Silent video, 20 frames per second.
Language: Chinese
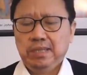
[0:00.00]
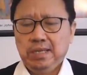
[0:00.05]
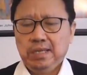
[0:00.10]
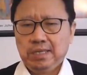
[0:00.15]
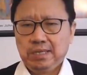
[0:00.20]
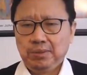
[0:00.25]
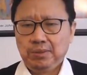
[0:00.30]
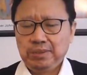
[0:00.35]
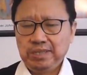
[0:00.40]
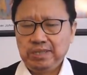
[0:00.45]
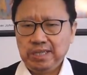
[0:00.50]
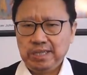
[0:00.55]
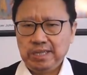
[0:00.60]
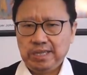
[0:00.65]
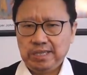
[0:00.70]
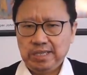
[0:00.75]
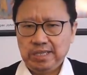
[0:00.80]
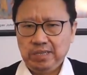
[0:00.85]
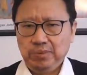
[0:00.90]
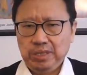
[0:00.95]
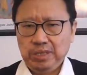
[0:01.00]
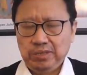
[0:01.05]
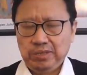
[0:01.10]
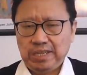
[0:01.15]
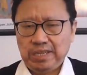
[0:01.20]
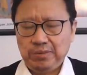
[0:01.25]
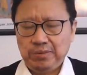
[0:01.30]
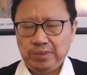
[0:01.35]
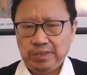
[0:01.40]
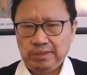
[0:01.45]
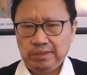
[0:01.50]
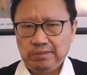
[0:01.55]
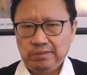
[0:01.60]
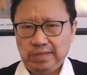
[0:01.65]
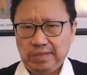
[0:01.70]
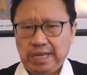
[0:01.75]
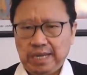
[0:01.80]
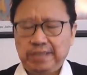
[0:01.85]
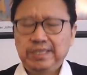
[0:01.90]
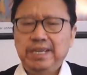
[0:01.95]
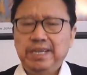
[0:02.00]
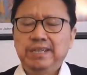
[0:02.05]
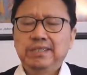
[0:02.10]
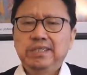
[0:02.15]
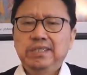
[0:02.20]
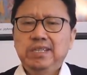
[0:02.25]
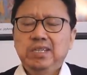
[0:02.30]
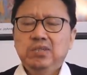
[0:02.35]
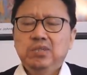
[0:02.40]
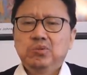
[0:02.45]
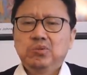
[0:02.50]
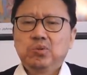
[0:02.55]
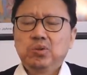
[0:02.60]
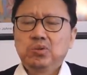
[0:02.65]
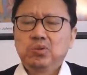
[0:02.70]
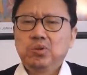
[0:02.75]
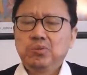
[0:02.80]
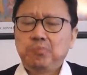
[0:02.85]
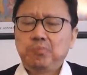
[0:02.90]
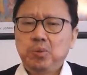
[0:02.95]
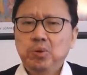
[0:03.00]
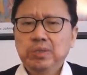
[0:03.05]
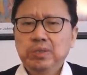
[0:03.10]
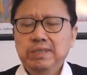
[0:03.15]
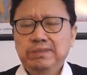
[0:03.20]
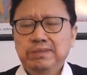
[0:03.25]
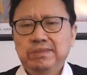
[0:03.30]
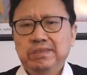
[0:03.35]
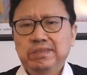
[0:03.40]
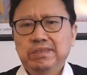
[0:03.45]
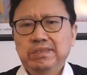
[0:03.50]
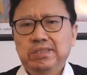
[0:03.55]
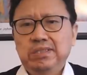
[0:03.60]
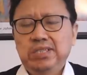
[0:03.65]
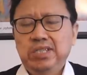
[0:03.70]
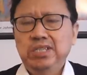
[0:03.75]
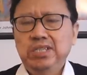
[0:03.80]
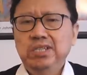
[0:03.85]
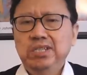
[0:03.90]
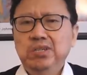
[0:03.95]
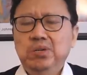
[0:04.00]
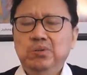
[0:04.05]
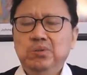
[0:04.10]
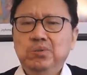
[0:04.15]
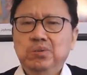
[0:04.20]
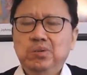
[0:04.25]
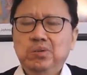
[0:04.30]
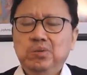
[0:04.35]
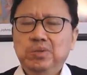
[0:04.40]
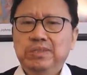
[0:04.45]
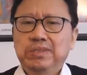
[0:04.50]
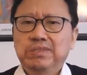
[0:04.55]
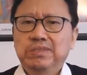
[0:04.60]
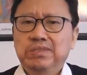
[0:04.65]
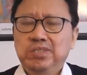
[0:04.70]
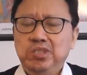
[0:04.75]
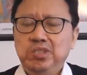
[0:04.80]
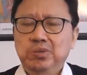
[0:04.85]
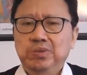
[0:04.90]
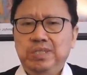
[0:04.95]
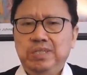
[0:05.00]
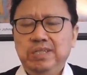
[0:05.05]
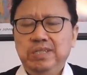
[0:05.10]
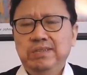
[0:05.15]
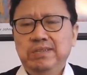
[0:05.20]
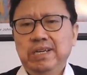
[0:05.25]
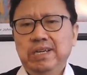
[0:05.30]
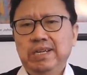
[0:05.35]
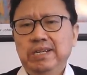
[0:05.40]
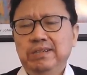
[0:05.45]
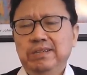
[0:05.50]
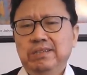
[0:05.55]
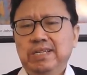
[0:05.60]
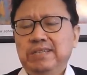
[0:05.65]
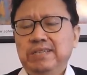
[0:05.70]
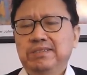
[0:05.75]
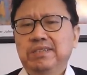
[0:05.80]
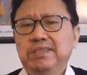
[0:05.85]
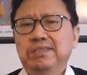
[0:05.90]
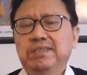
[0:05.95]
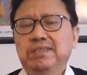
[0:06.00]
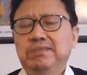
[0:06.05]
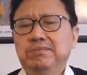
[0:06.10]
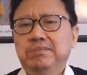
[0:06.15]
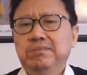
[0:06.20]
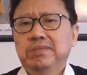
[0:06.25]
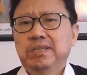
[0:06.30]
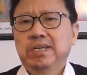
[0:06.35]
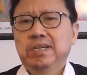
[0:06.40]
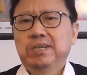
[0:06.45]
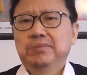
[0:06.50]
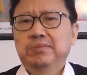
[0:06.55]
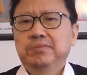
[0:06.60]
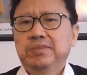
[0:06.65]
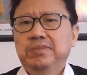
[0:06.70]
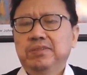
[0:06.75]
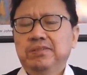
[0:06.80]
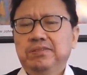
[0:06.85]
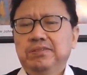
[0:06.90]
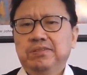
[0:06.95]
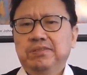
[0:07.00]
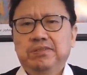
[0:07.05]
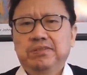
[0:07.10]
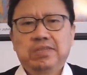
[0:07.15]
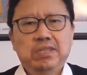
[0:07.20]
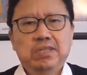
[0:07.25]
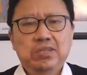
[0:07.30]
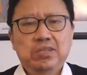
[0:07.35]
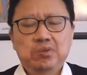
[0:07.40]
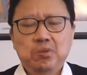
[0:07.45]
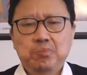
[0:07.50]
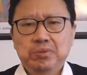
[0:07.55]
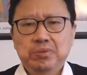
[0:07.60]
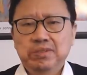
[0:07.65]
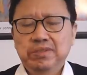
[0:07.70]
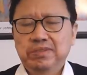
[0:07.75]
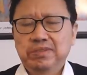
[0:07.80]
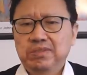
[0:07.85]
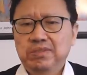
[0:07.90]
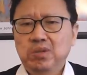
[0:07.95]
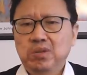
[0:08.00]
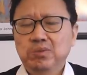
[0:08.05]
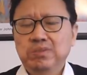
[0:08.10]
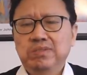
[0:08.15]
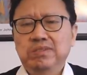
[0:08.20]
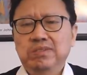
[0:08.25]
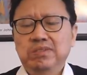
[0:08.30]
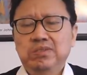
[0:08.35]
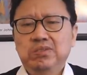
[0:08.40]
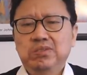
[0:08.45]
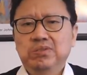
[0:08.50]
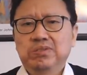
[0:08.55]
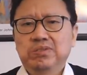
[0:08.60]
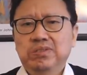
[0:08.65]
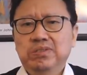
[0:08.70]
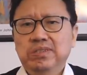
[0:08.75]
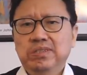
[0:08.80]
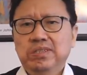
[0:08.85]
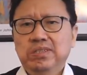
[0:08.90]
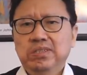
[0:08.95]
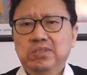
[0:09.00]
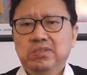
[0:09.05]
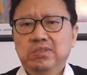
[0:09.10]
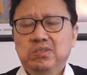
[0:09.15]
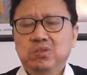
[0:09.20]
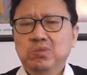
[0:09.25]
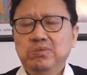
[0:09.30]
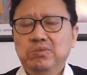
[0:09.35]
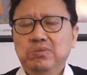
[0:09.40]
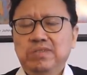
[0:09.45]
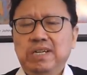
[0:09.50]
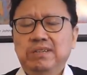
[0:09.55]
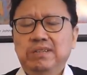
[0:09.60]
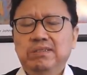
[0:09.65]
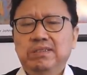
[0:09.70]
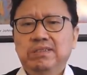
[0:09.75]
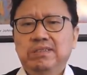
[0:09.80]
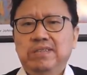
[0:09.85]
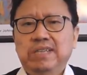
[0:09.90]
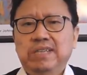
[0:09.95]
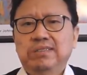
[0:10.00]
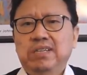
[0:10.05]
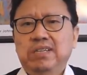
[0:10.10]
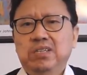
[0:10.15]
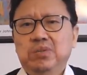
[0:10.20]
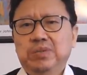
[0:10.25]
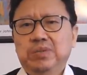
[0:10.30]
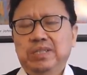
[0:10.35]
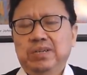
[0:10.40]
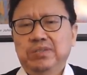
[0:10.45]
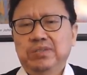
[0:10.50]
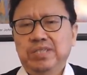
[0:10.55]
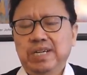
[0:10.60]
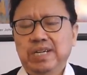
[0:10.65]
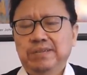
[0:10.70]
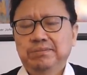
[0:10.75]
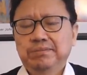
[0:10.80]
那么这里的疑问就在于两点：如果说泼的是汽油或者是酒精这一类，那这个人啊，可以说不是烧死就是重伤，当场就会倒下。